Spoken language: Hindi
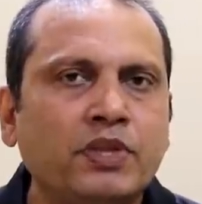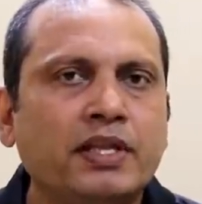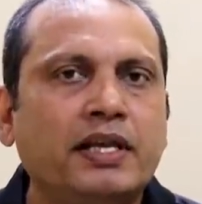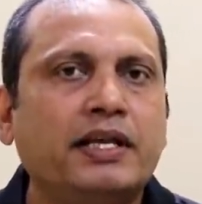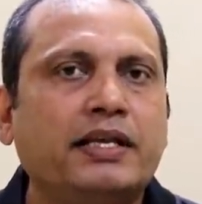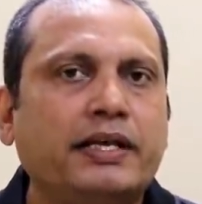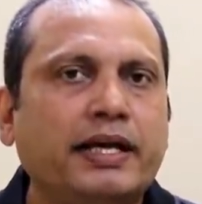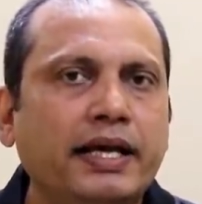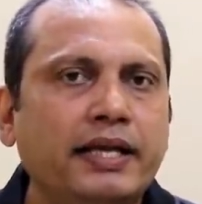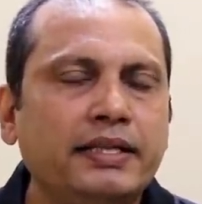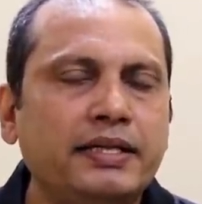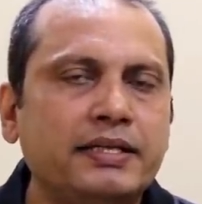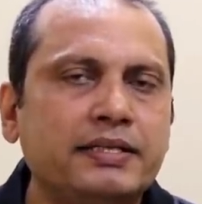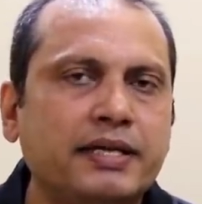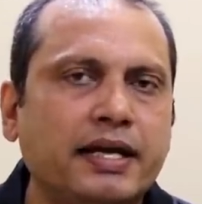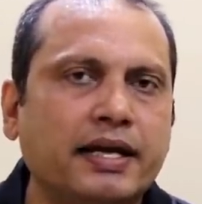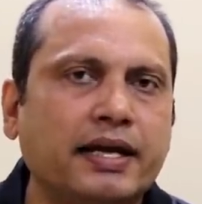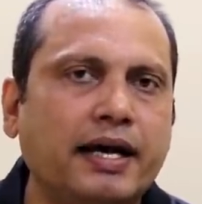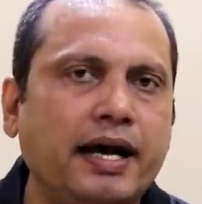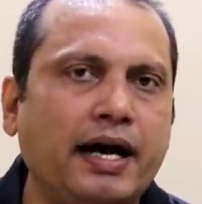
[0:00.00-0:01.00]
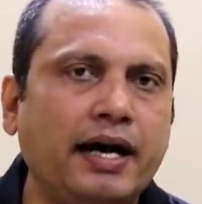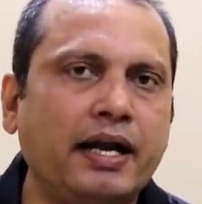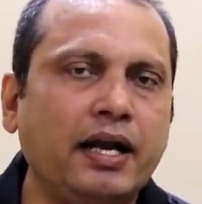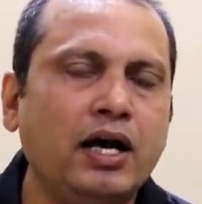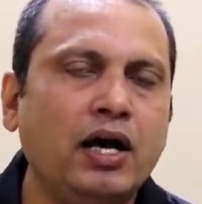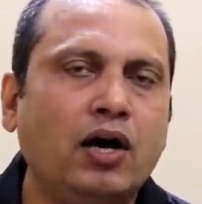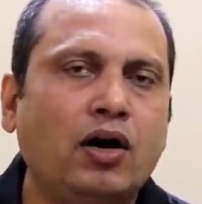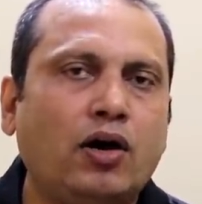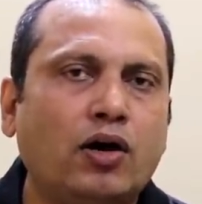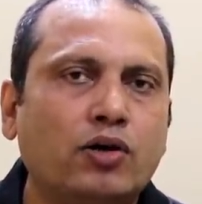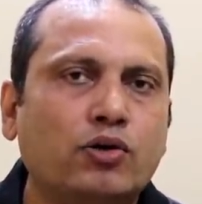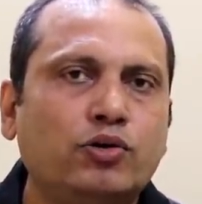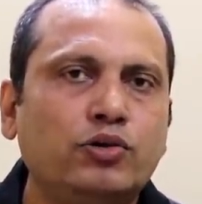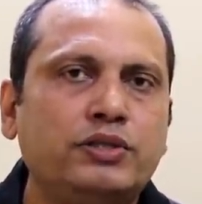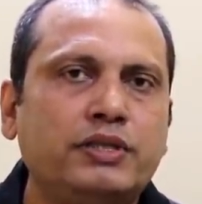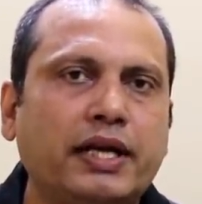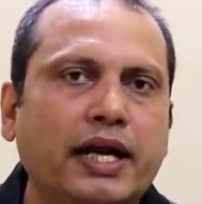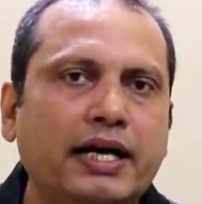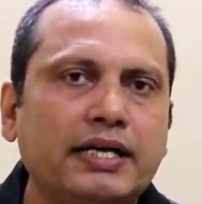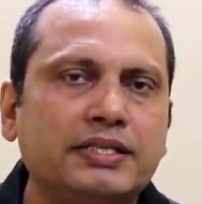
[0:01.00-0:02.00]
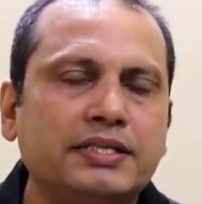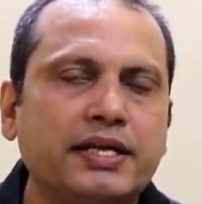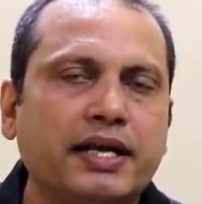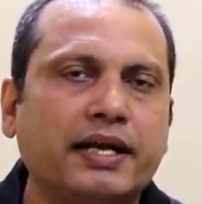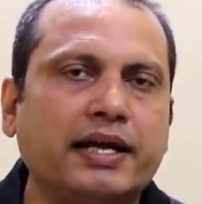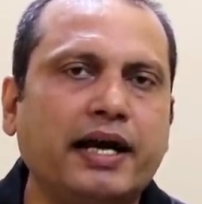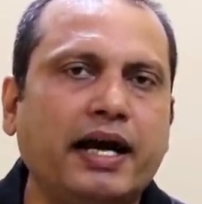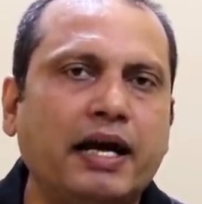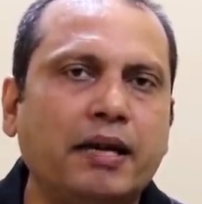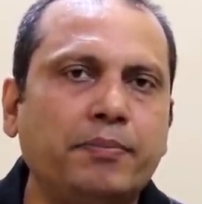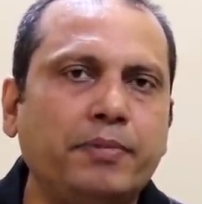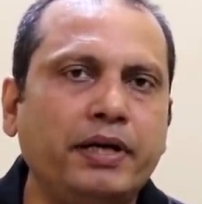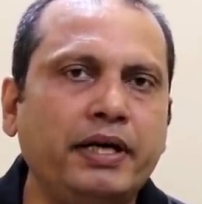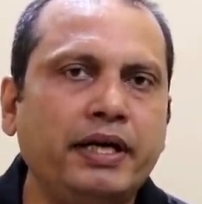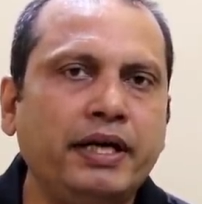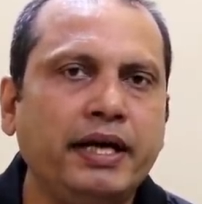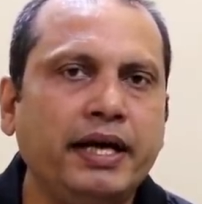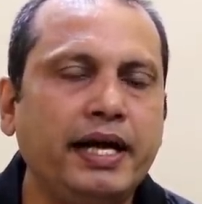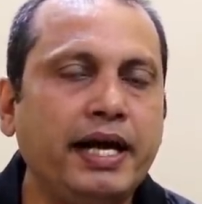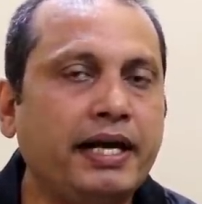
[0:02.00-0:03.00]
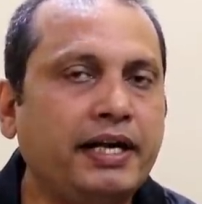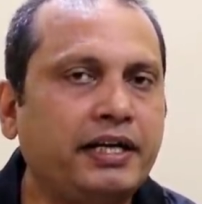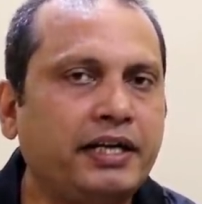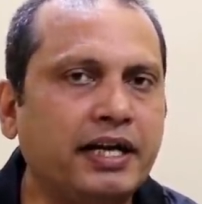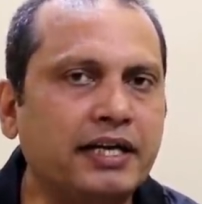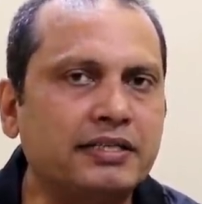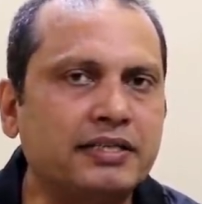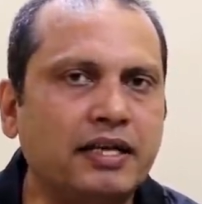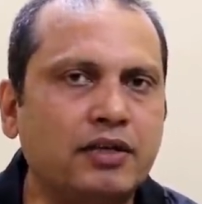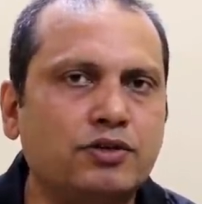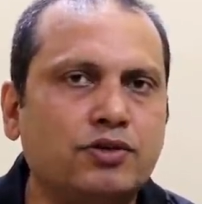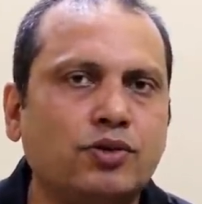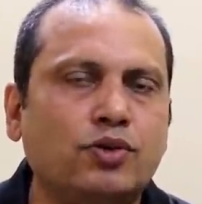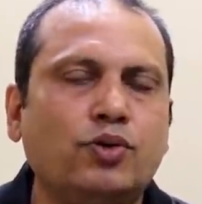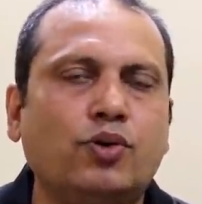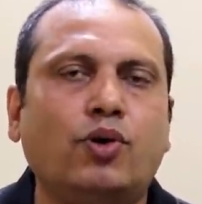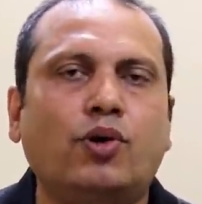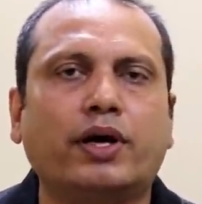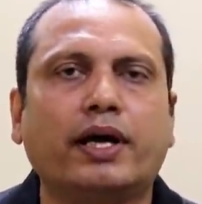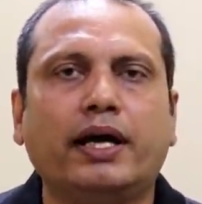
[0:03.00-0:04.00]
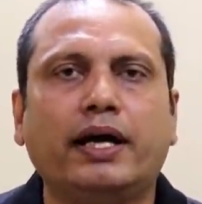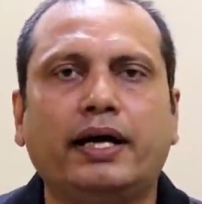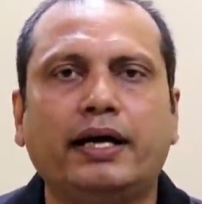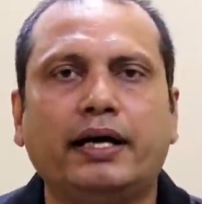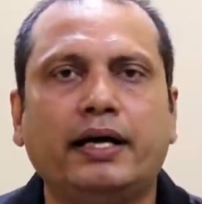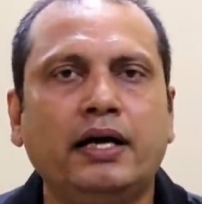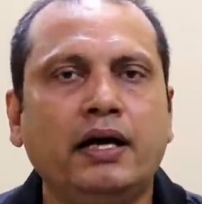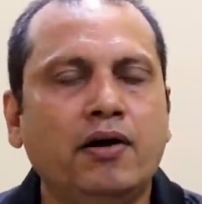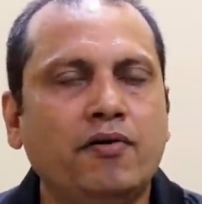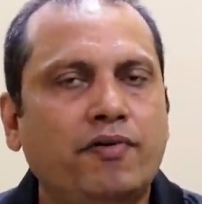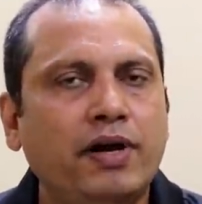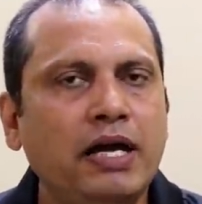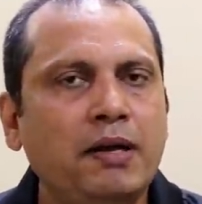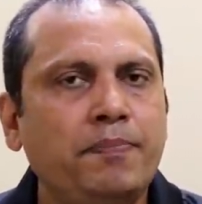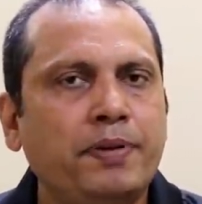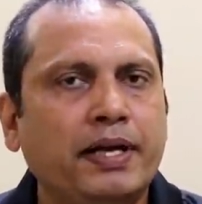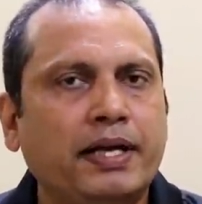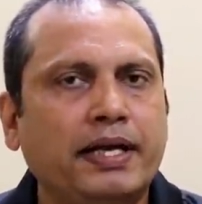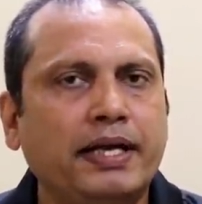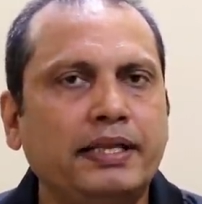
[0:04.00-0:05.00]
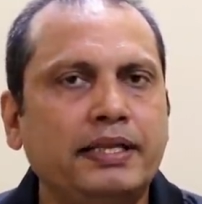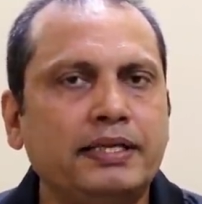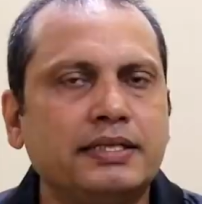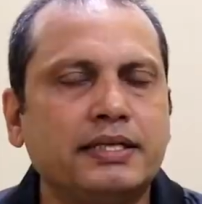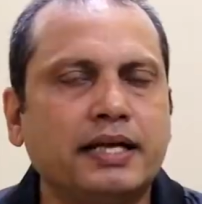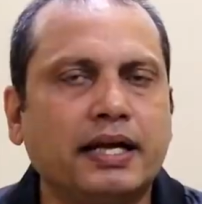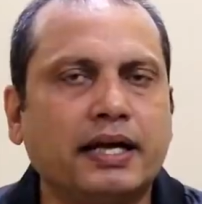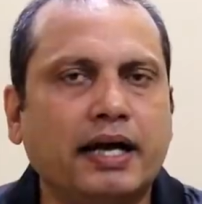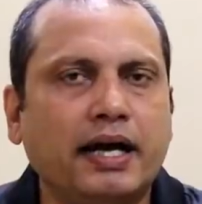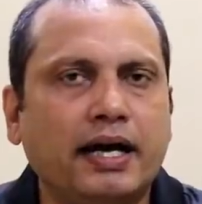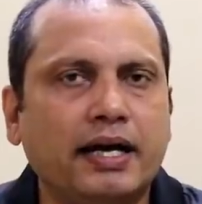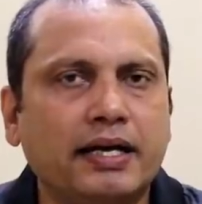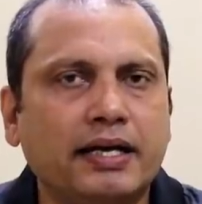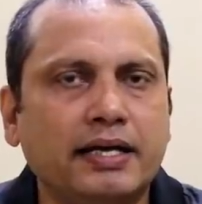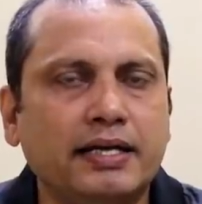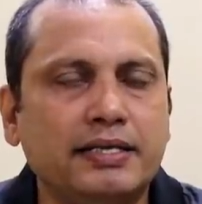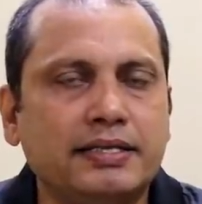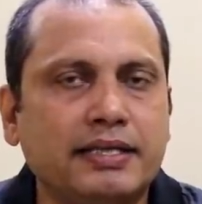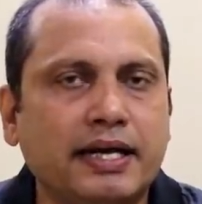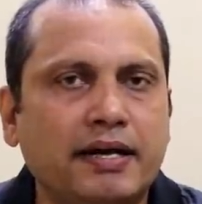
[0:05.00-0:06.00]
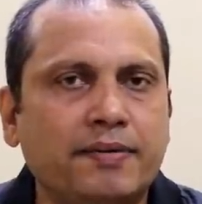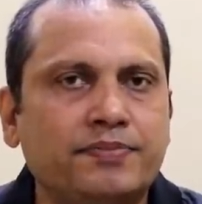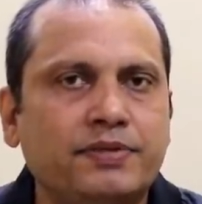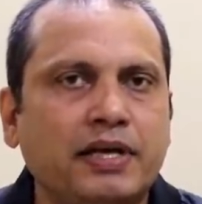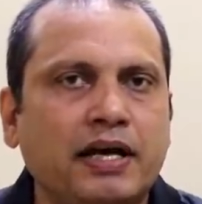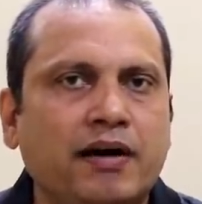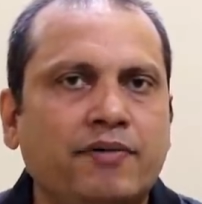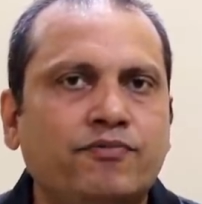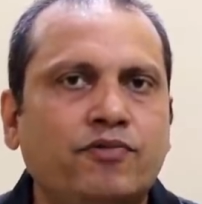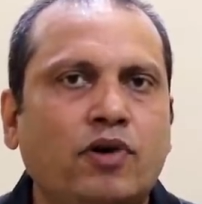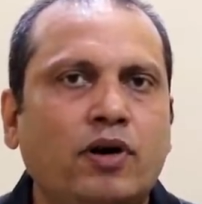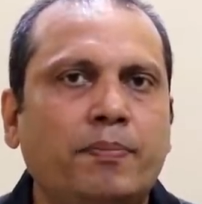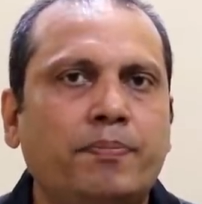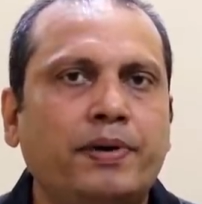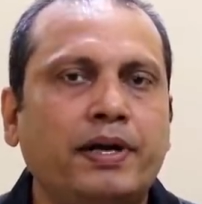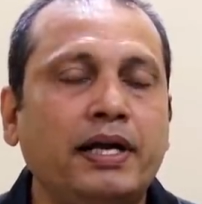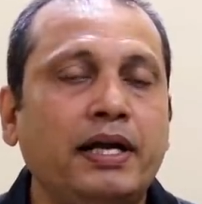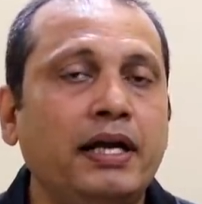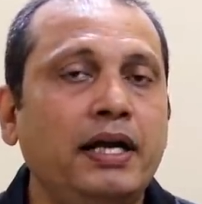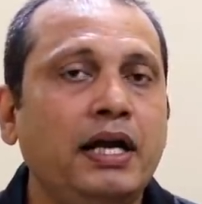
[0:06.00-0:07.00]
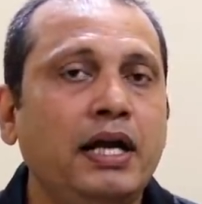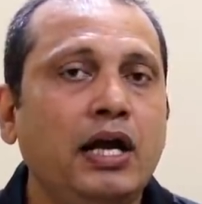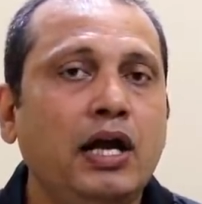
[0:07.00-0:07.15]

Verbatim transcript: कि केंद्र सरकार और गुजरात सरकार में एक टसल शुरू हो गया है वहीं पे केंद्र सरकार के हिसाब से अब वो अपने